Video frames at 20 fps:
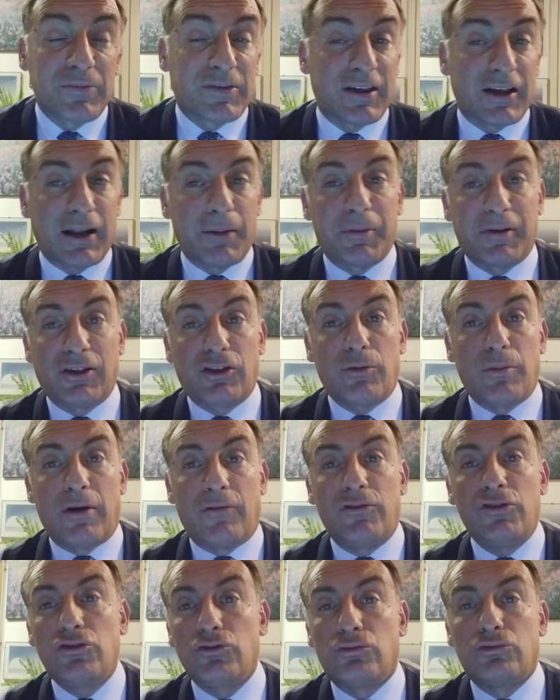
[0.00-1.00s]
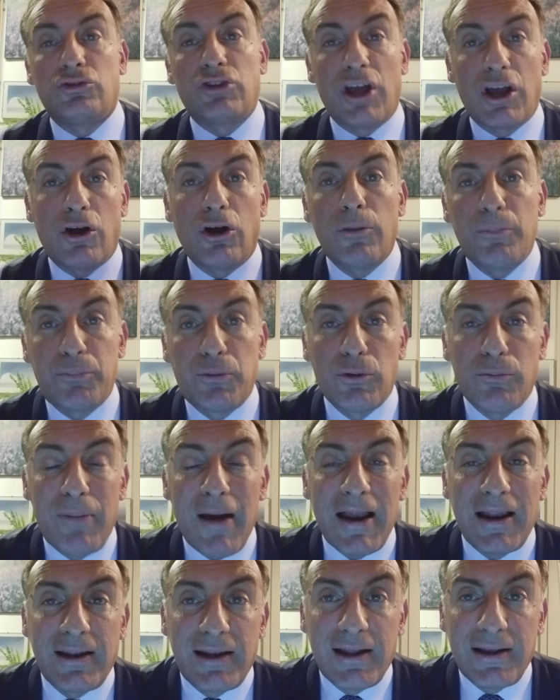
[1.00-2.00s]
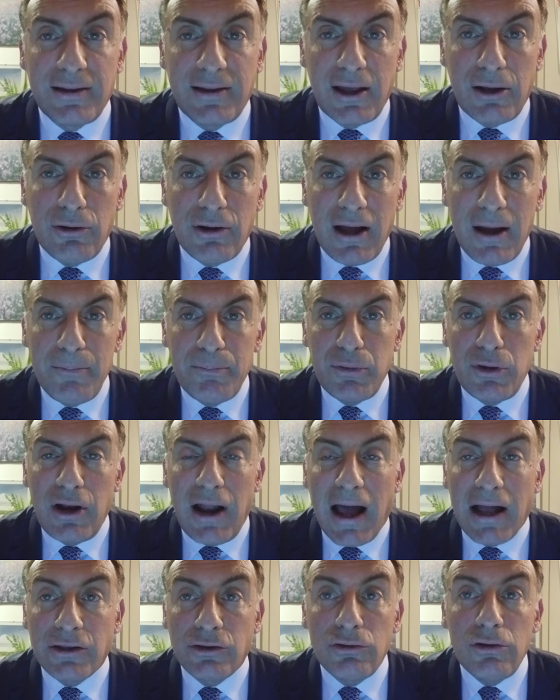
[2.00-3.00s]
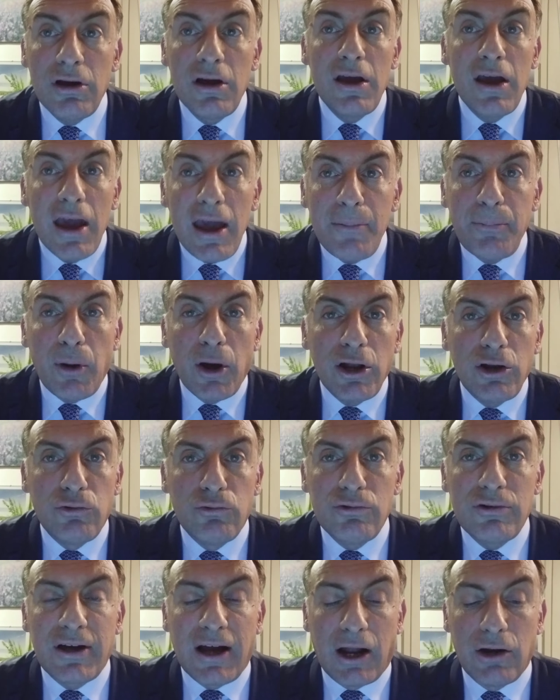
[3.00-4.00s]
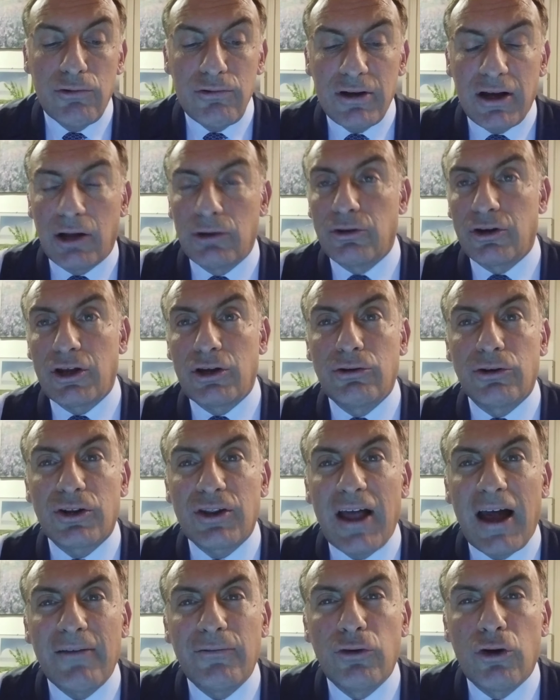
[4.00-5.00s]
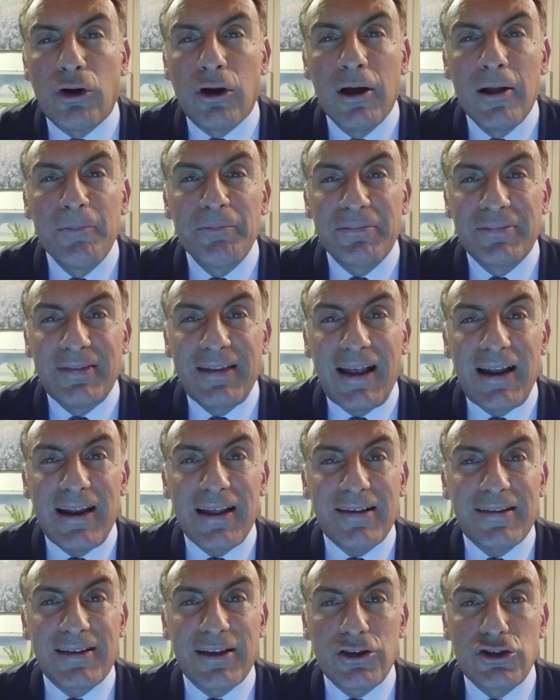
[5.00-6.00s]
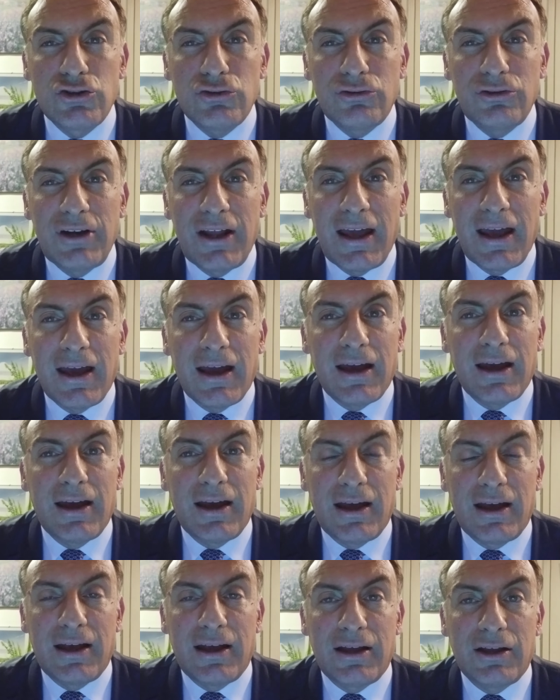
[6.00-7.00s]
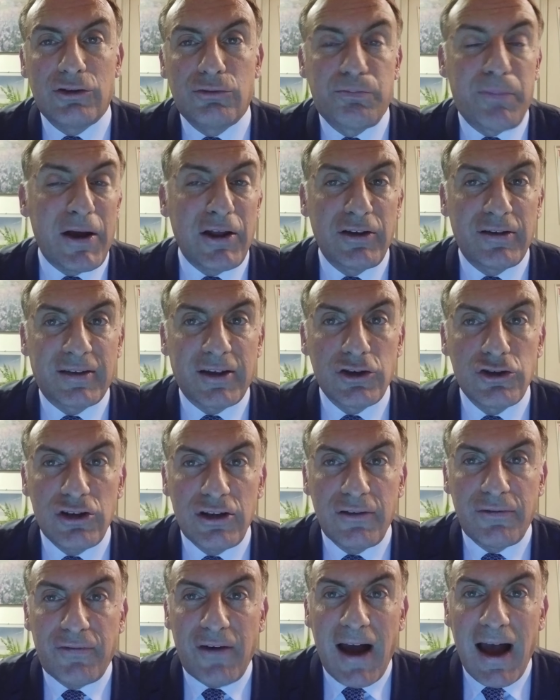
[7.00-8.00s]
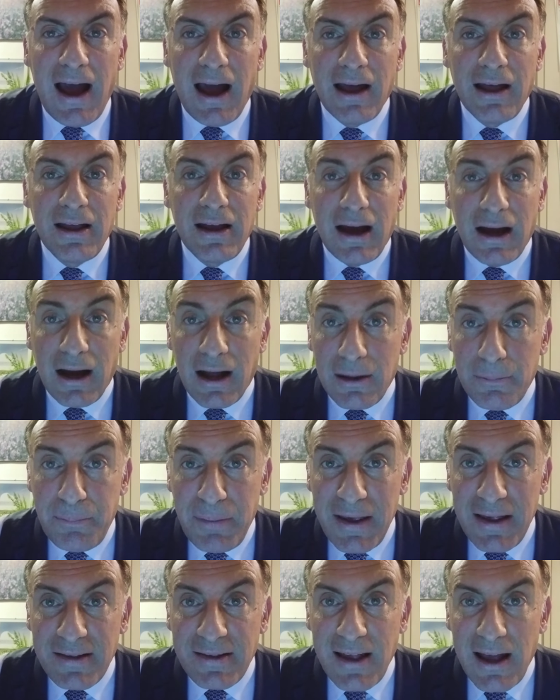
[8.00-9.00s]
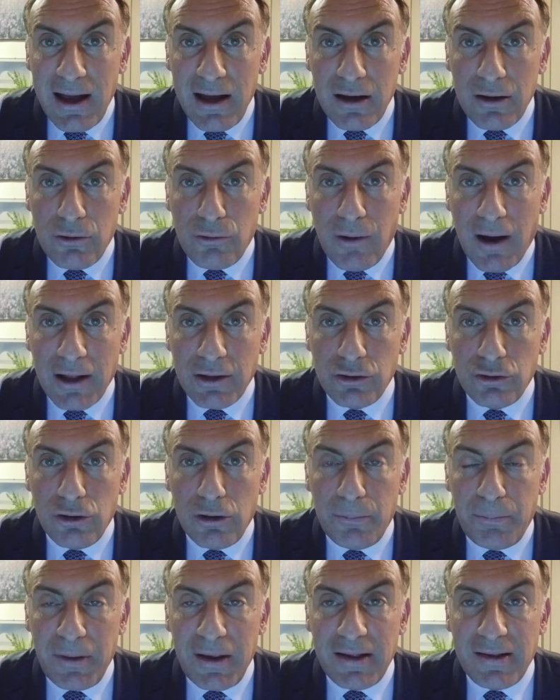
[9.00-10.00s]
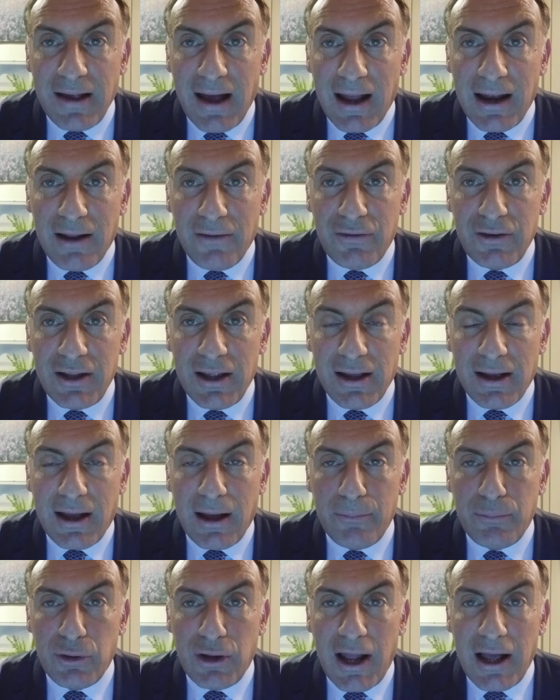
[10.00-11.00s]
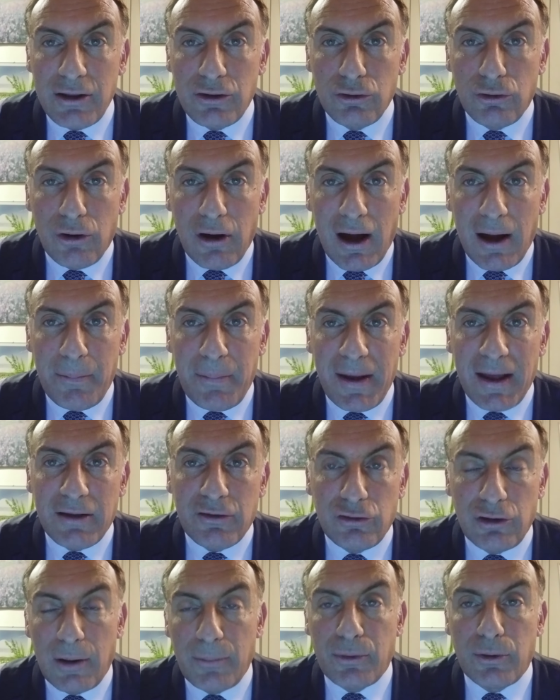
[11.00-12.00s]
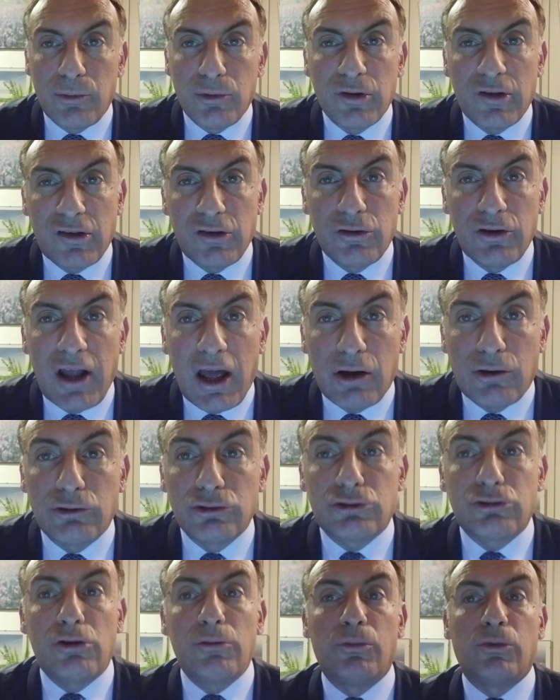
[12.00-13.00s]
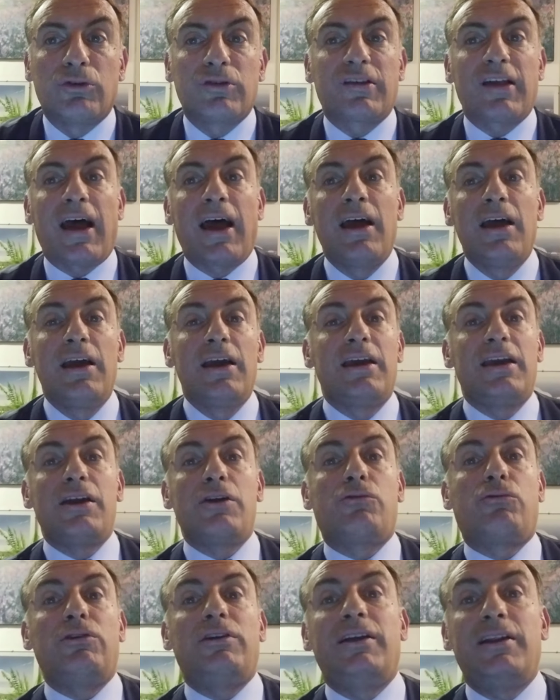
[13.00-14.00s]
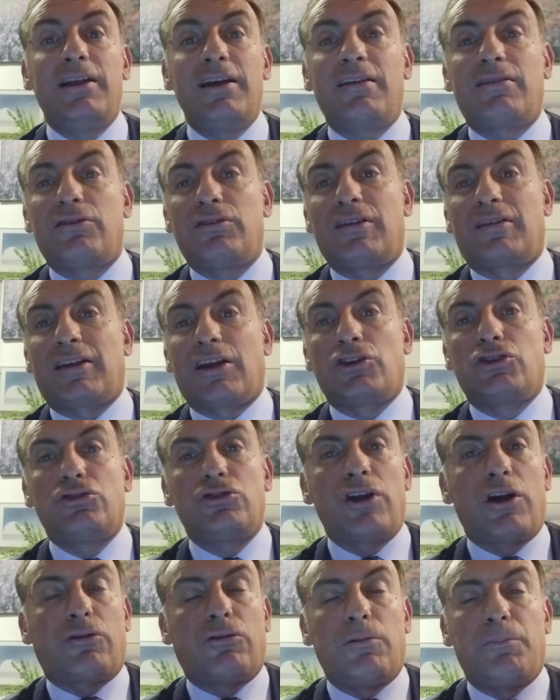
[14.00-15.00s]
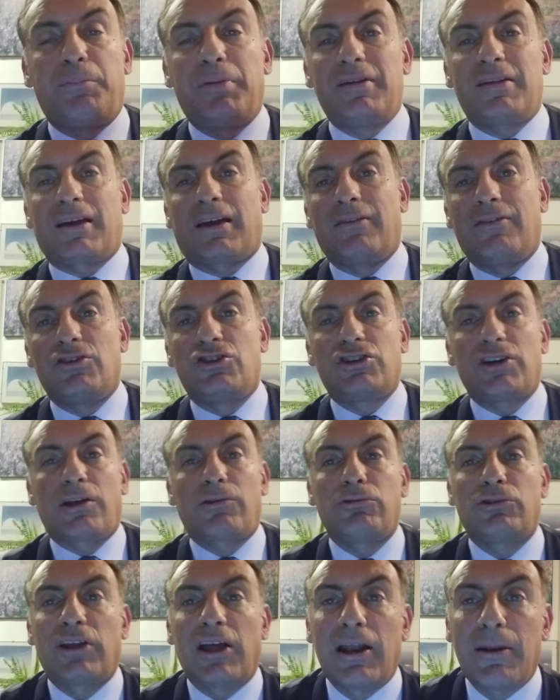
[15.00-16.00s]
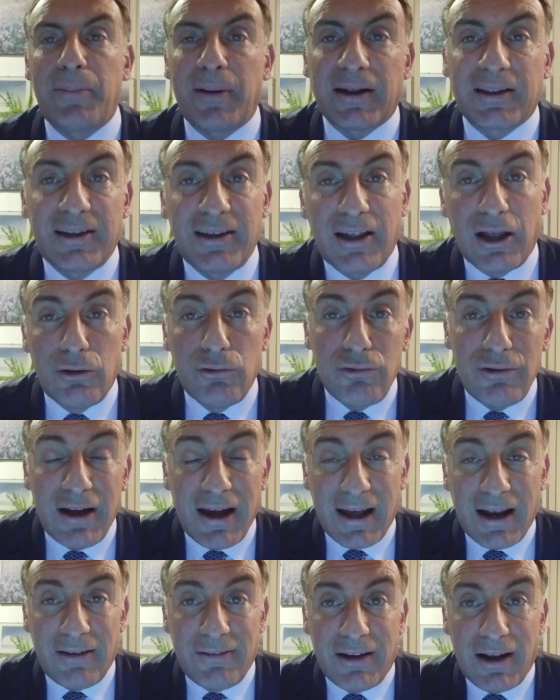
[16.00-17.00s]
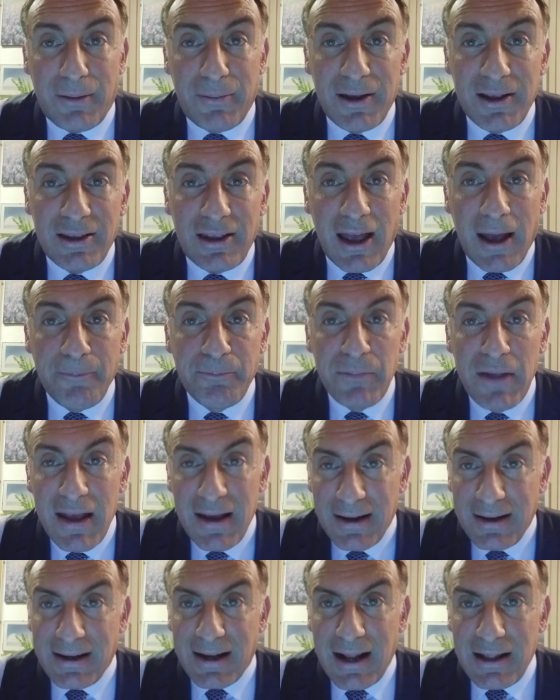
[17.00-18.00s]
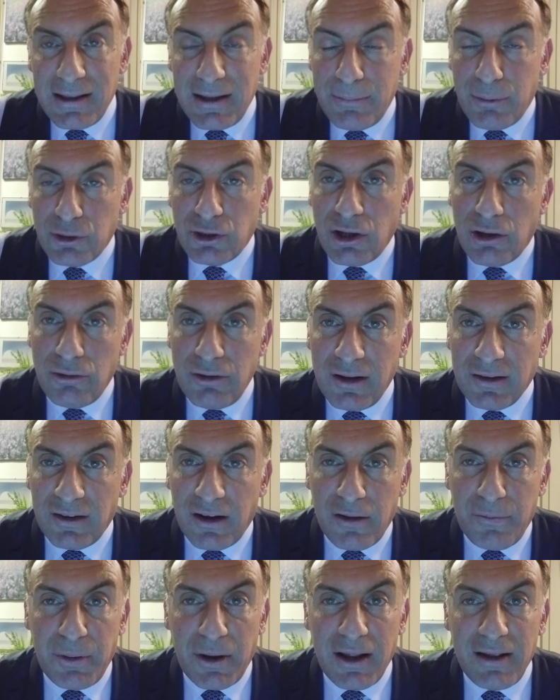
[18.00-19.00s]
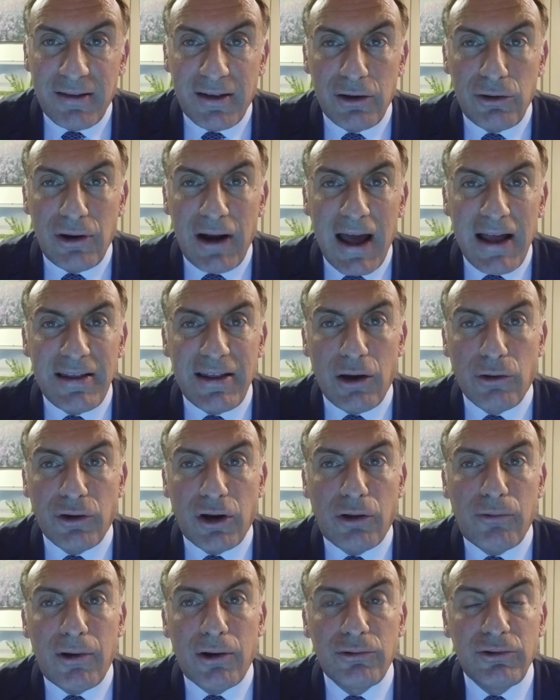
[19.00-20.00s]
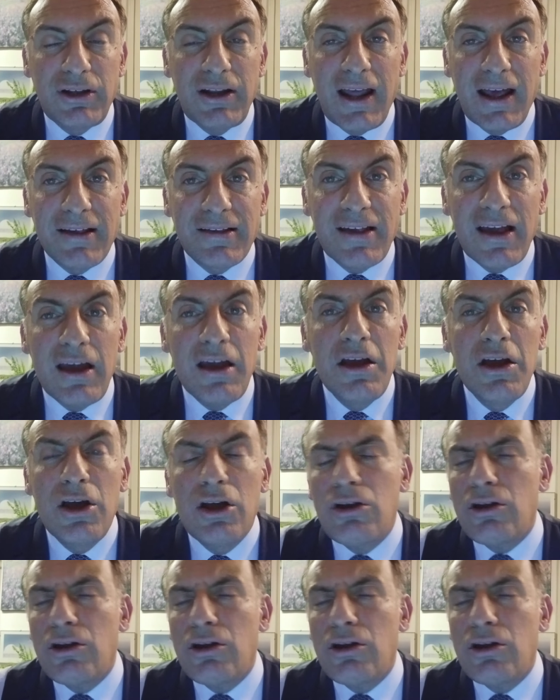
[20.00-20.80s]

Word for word: sarebbe stato a mio avviso uno dei gol più belli dell'intero campionato e poi Lucca, Lucca lo ricordavo nella stagione, eh, un paio di stagioni fa al Pisa, quando il Pisa alla fine del campionato ha perso la promozione contro il Monza, in quell'inizio di stagione col Pisa che vinceva tutte le partite, Lucca era veramente grande protagonista, l'esperienza in Olanda, ora qua l'Udinese,